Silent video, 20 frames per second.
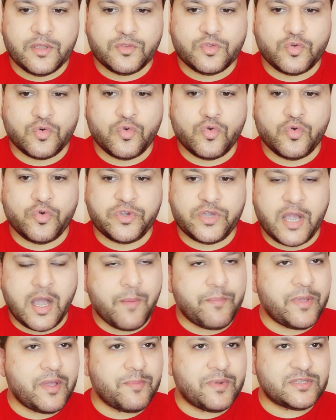तो
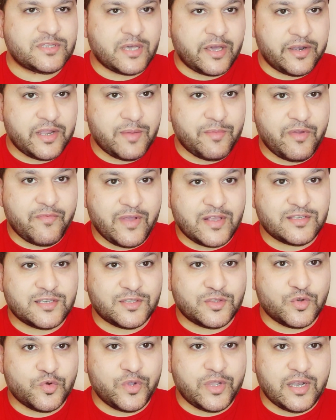यहाँ पे बरतानिया में
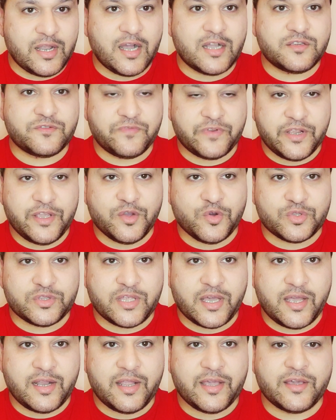वैसे तो इलाज फ्री
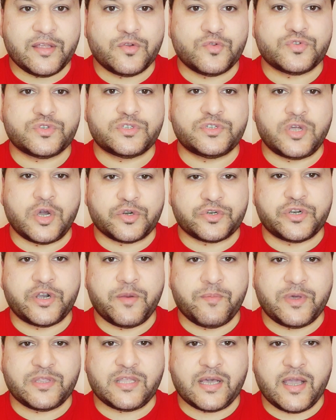होता है लेकिन उस डॉक्टर
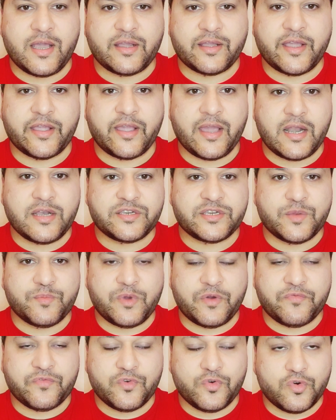ने बताया कि
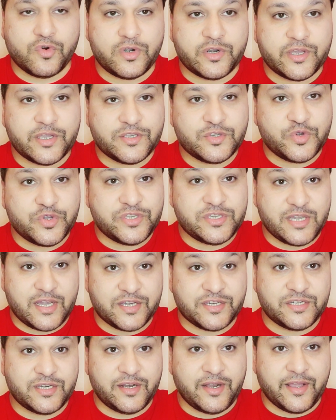कैल्शियम ऑफ गोल्ड के जो
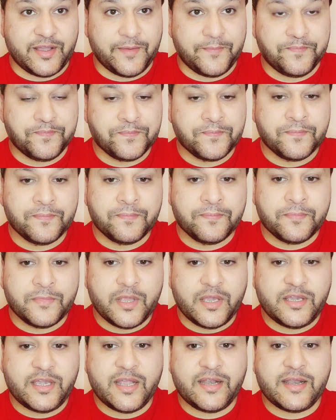इंजेक्शन हैं
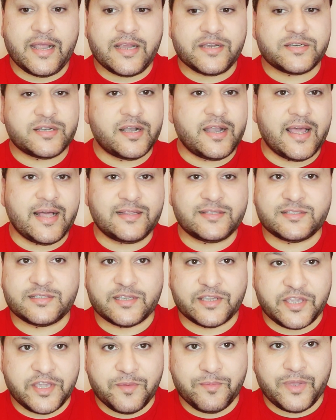ये नेशनल हेल्थ
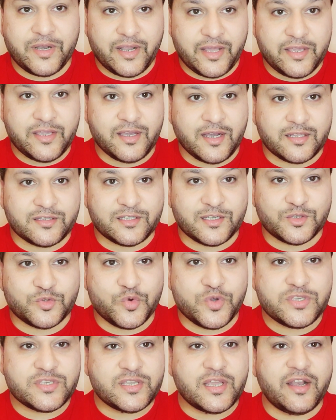स्कीम में नहीं आते
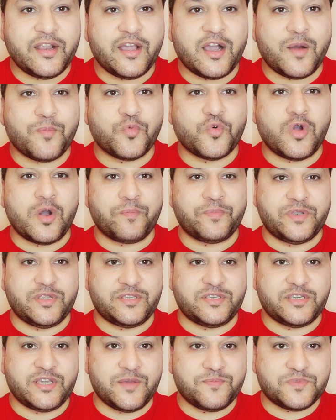तो इसके लिए आपको अपनी
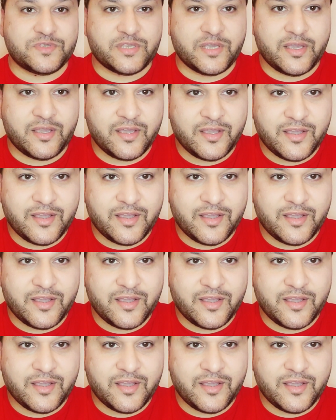जेब से